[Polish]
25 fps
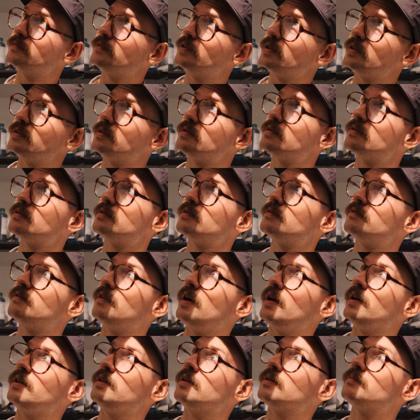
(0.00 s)
więc
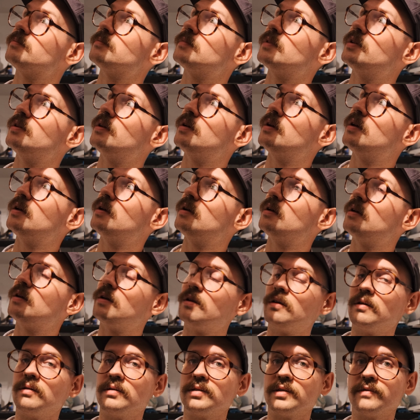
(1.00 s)
fajnie.
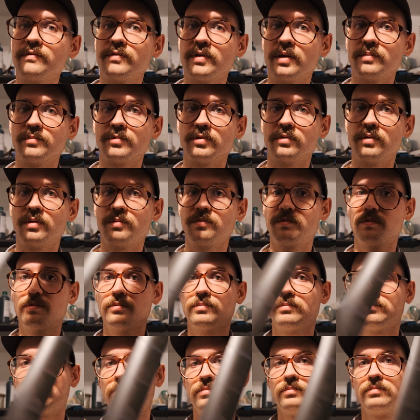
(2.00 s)
Zawijam do
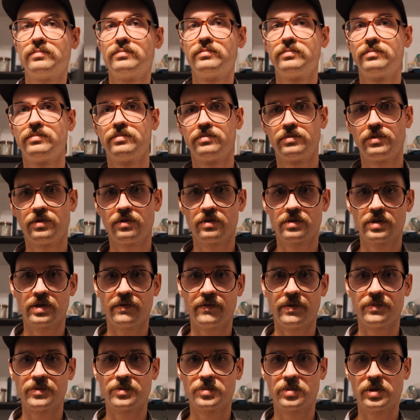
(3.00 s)
domu,
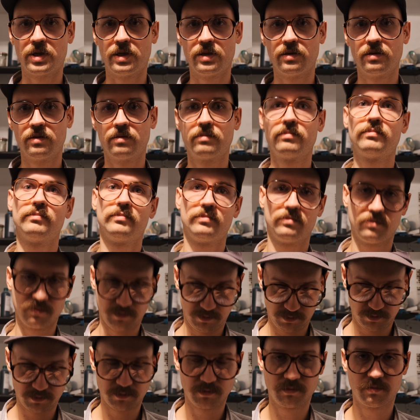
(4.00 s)
rozstawiam sprzęt,
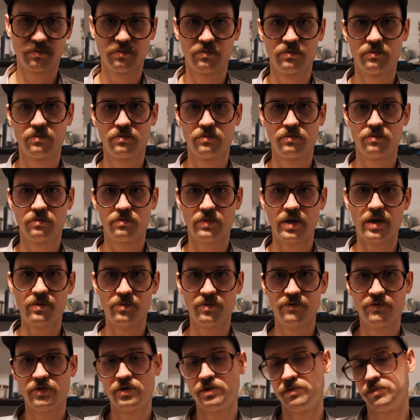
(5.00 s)
a
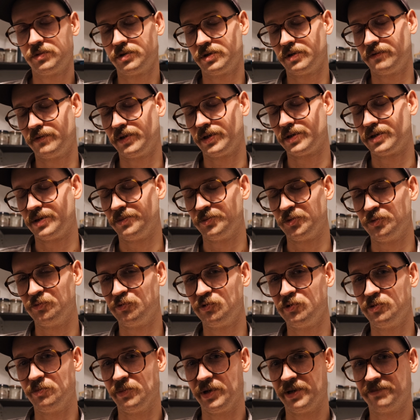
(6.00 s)
my widzimy się w następnym
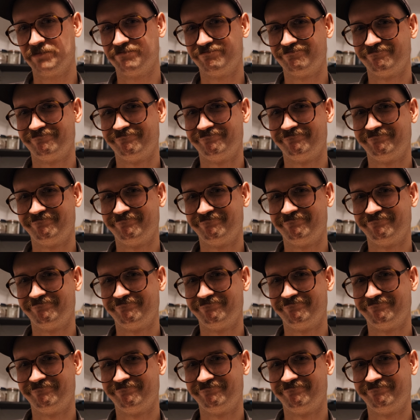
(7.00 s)
filmie.